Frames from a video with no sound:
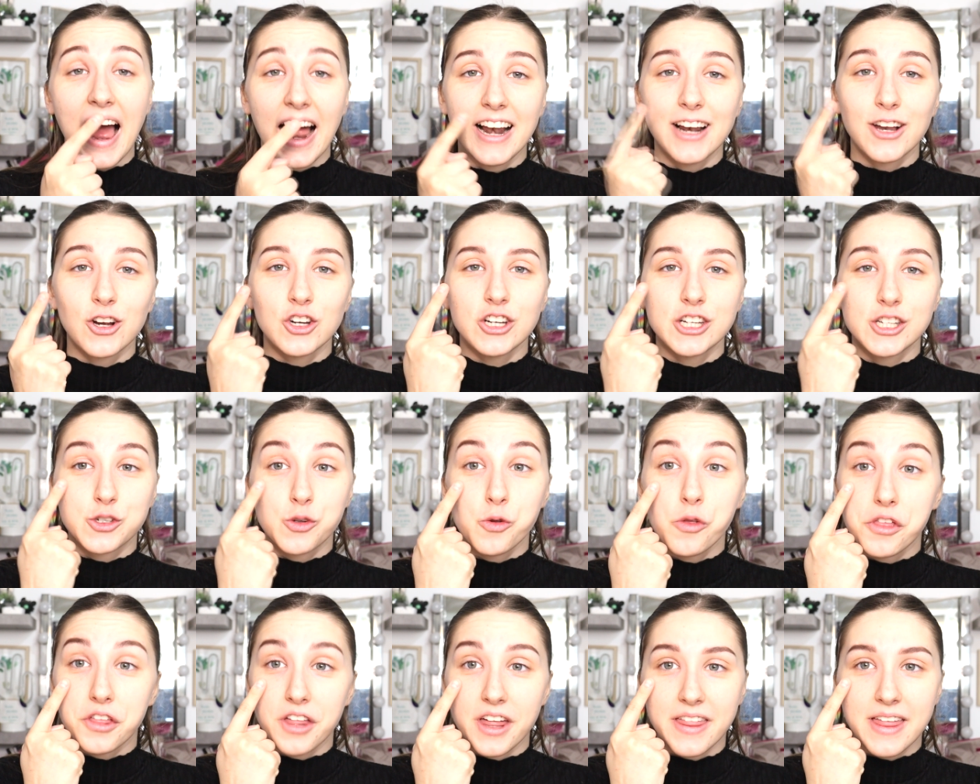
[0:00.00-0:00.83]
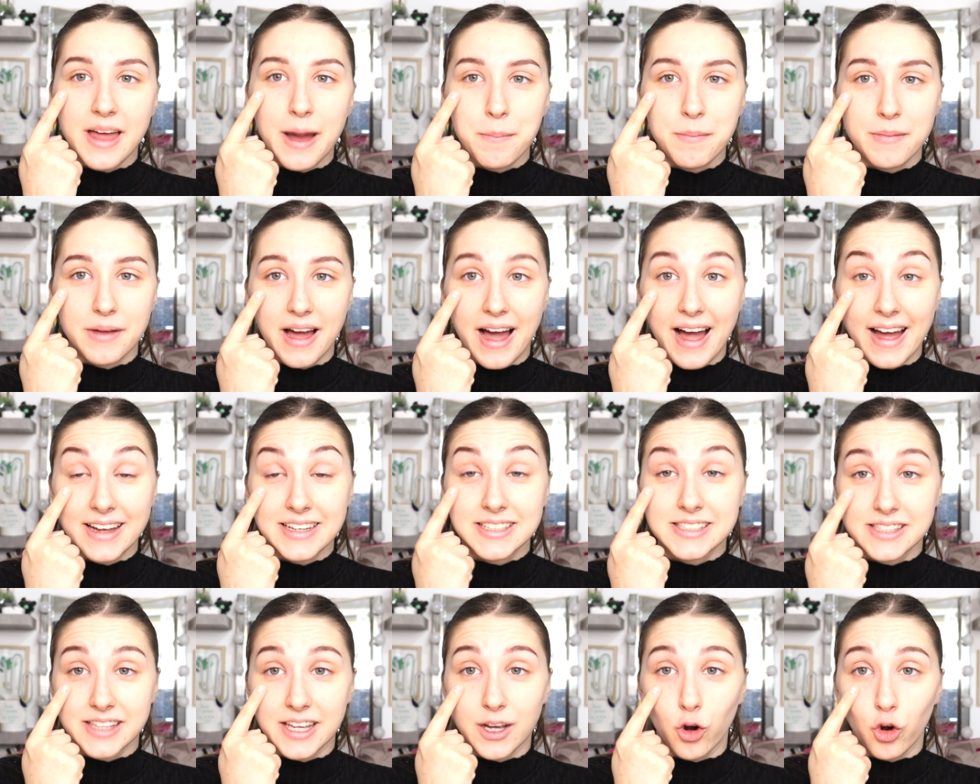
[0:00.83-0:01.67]
algo le sucede a,
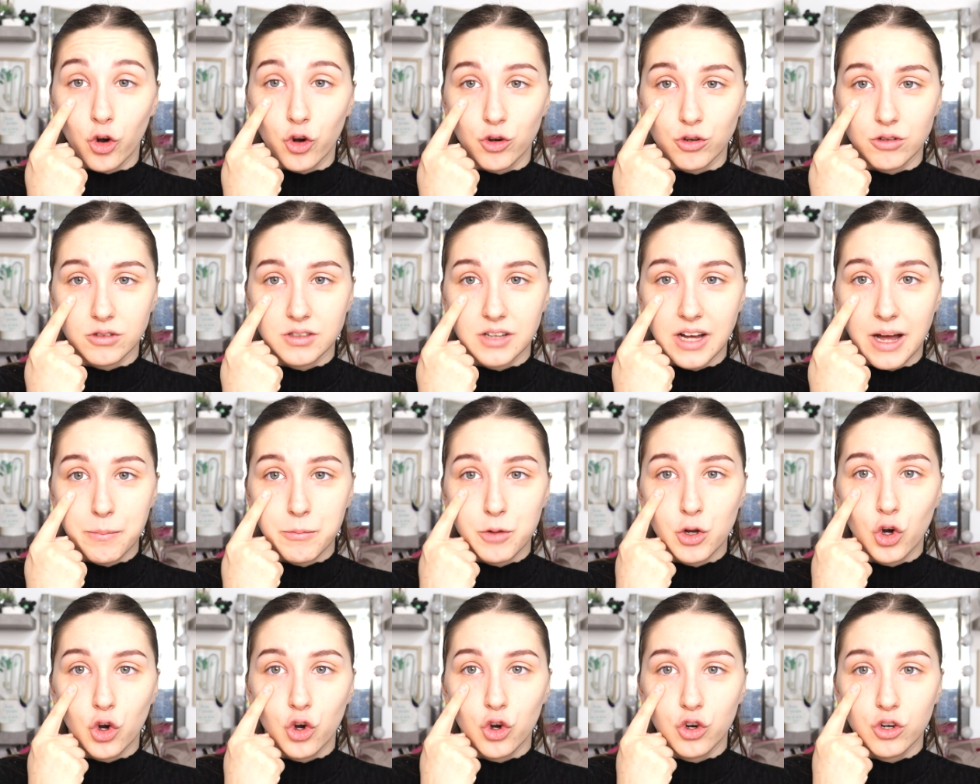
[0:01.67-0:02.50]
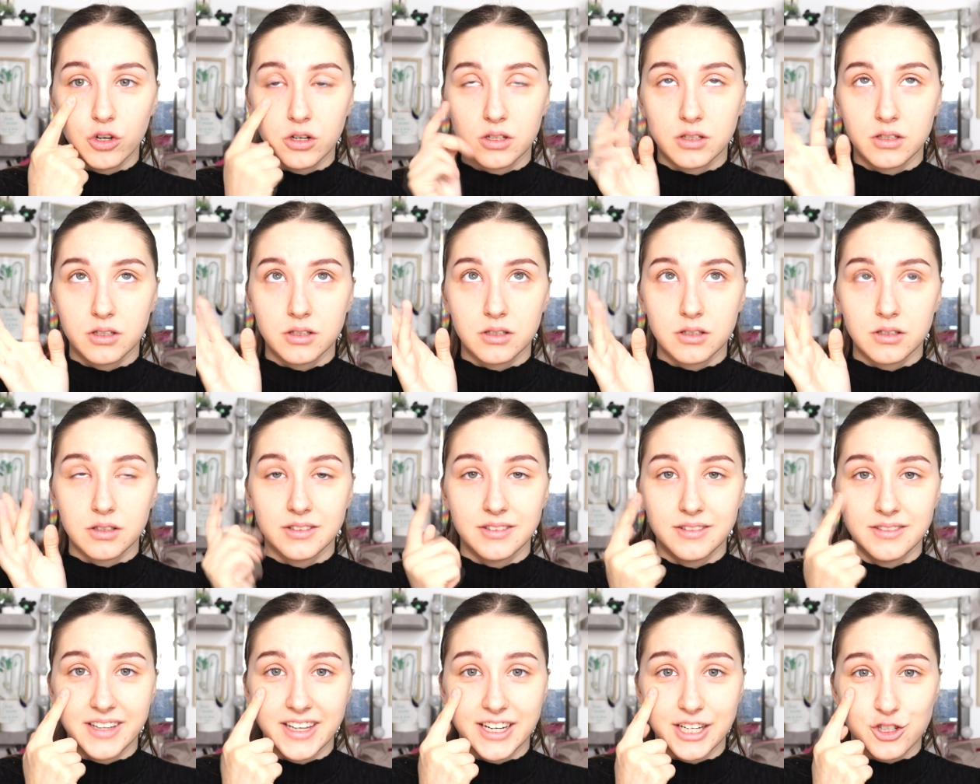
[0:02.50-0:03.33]
este ojo, a mi ojo
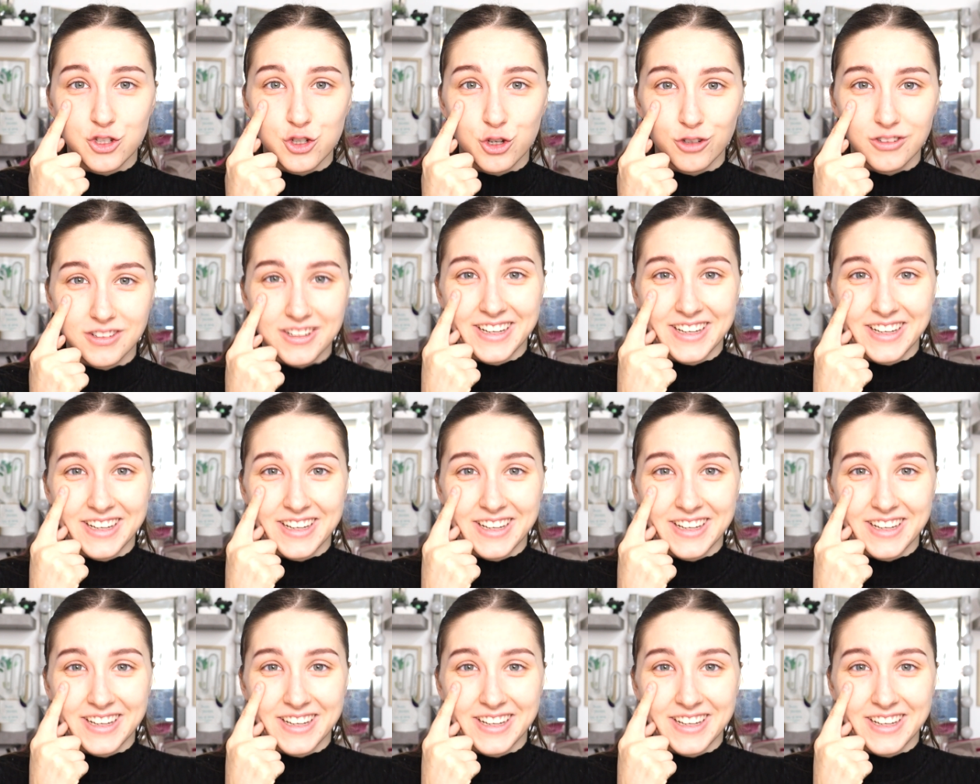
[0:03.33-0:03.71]
derecho.